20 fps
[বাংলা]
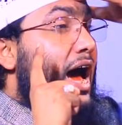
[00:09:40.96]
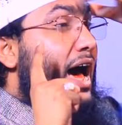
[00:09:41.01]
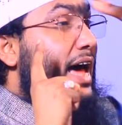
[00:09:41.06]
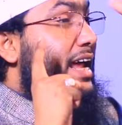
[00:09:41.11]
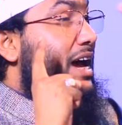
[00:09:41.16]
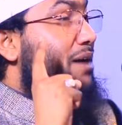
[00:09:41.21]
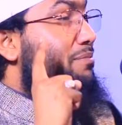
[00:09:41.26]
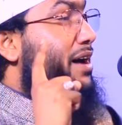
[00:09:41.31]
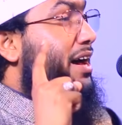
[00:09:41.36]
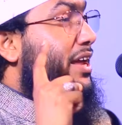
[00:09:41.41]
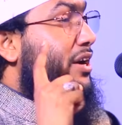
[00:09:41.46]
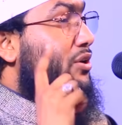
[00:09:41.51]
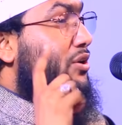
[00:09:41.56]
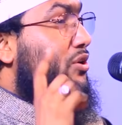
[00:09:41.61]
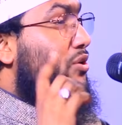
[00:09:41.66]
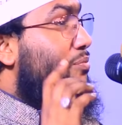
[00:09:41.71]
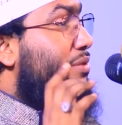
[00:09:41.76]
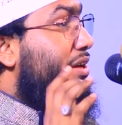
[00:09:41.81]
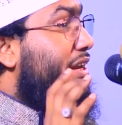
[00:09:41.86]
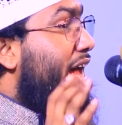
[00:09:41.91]
আর আমার
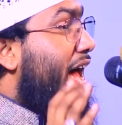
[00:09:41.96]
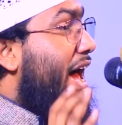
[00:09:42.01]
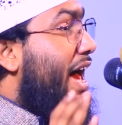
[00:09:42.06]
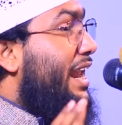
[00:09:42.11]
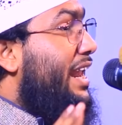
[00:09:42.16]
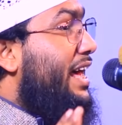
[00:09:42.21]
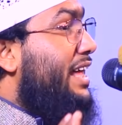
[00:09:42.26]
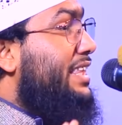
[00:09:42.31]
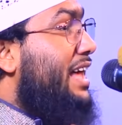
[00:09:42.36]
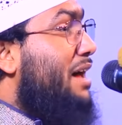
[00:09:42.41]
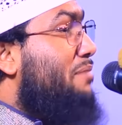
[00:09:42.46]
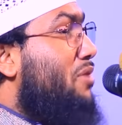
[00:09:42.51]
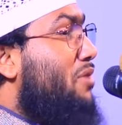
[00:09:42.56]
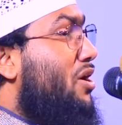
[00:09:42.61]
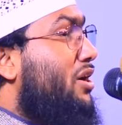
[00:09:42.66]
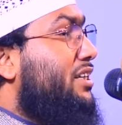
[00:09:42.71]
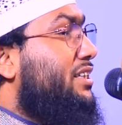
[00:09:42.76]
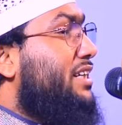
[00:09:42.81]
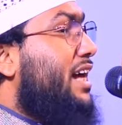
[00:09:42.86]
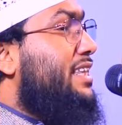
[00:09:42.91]
নবীর আলাদা
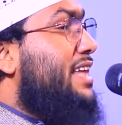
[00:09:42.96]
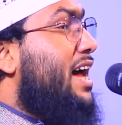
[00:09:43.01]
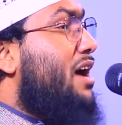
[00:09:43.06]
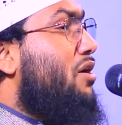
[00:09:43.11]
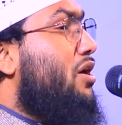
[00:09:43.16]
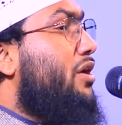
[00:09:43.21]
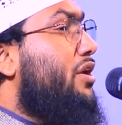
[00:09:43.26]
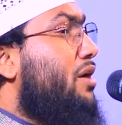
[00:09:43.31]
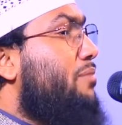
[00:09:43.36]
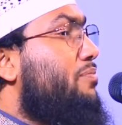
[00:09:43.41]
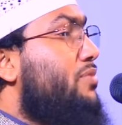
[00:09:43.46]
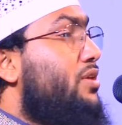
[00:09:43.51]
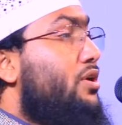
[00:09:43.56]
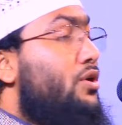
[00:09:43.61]
মর্যাদা হলো